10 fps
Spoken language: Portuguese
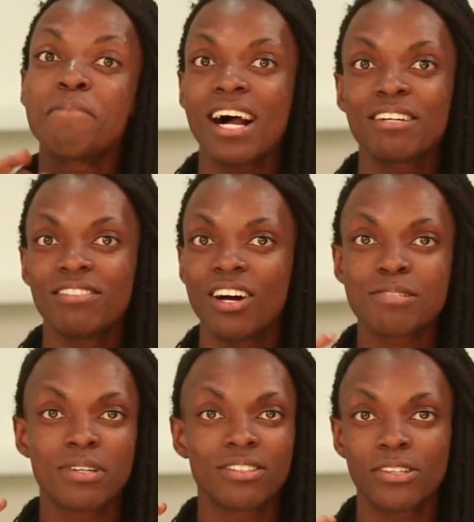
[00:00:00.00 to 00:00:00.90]
é maravilhosa,
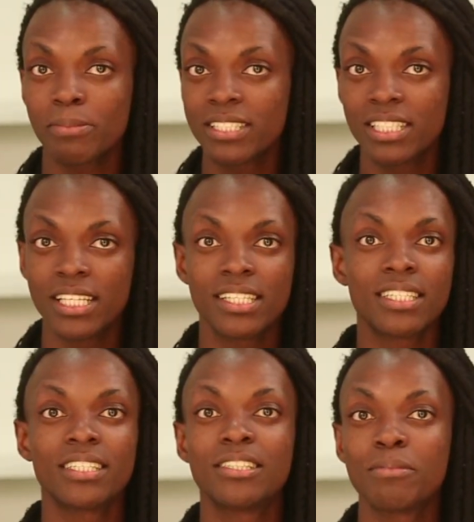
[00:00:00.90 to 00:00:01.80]
uma cantora brasileira, e
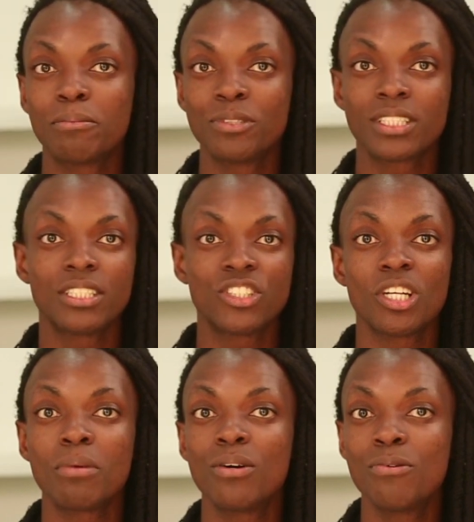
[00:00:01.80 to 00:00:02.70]
ela tem uma música que se
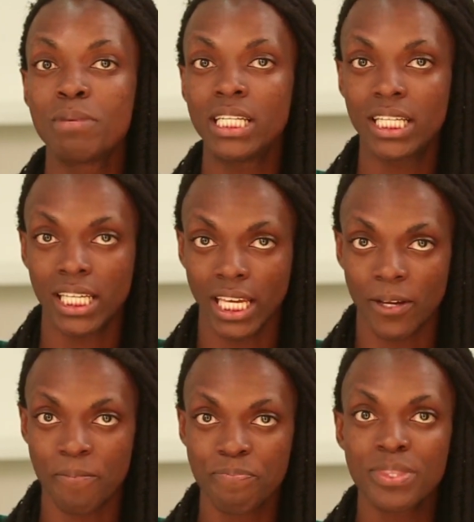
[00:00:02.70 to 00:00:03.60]
chama Uma
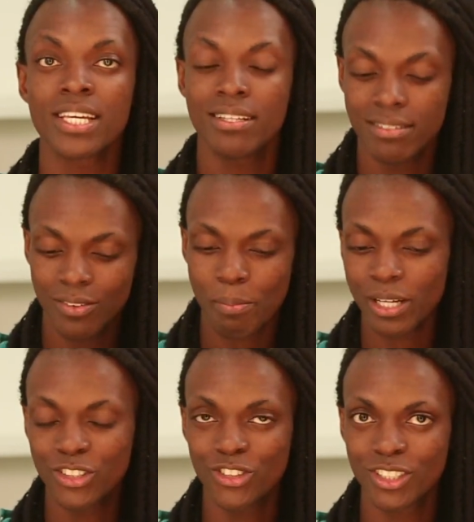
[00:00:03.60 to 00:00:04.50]
Neguinha. Então, a
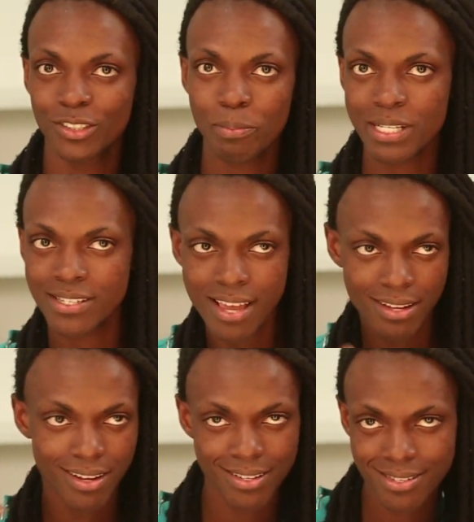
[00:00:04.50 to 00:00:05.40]
partir disso, eu pensei
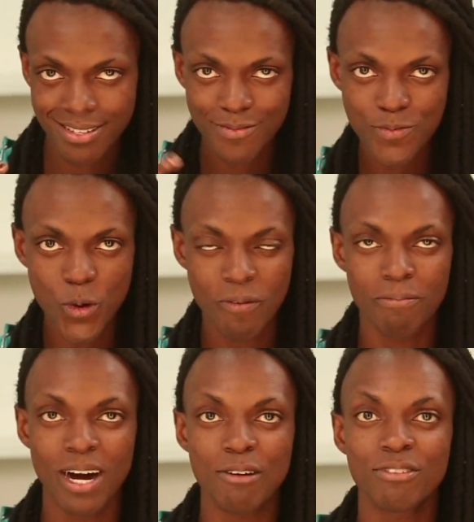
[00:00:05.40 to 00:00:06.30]
nesse
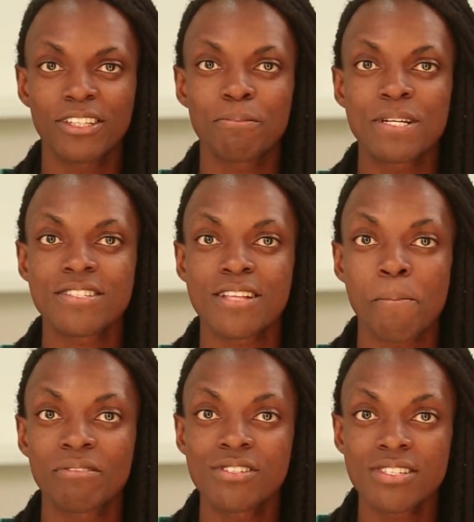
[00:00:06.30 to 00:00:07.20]
bafo aqui para ensinar
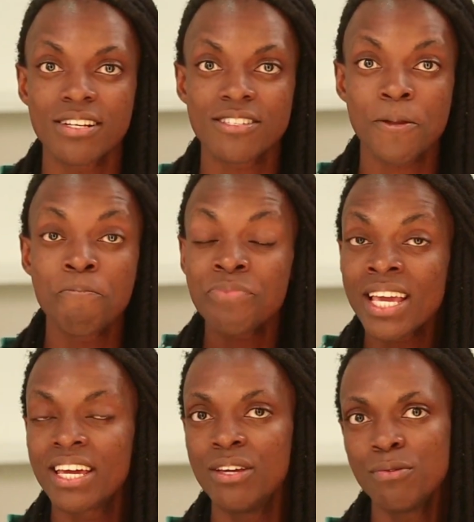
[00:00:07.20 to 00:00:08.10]
para vocês.
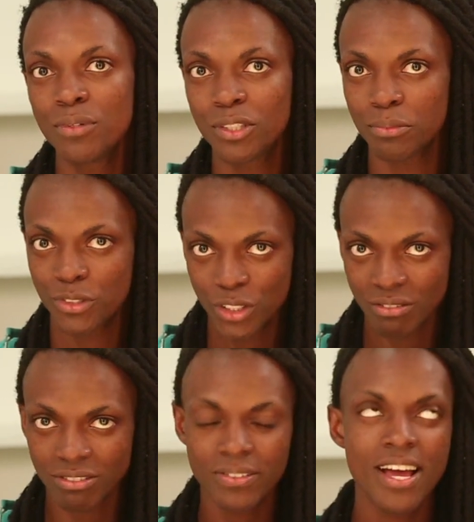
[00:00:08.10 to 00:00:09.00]
E um outro
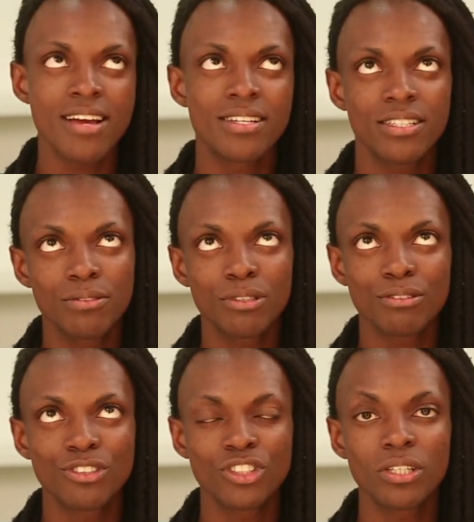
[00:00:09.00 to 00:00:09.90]
motivo é que um
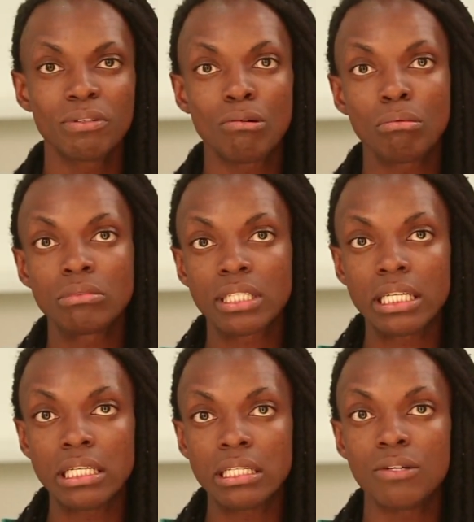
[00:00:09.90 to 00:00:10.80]
outro dia eu
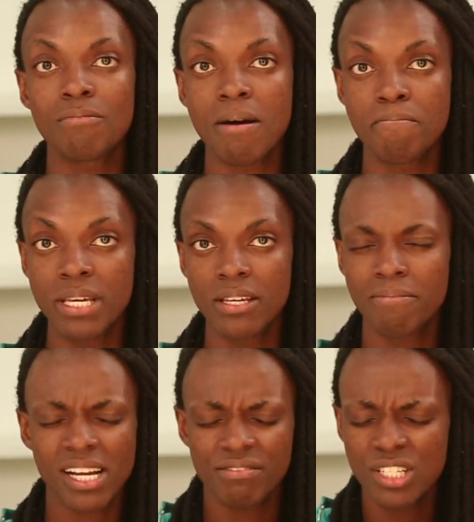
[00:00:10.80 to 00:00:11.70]
encontrei uma bi
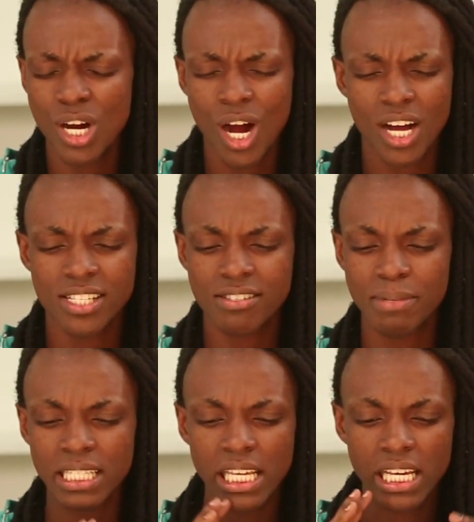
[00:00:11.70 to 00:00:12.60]
maravilhosa,
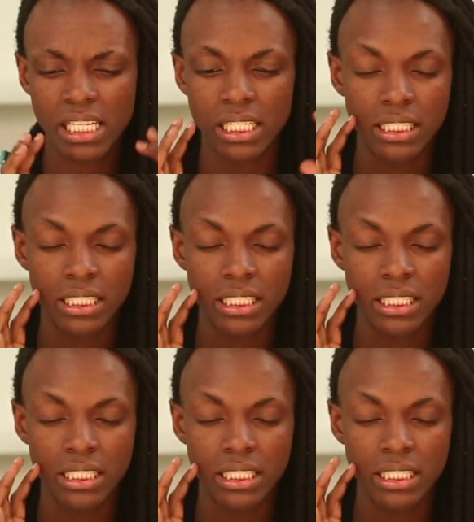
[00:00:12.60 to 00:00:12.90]
uma negra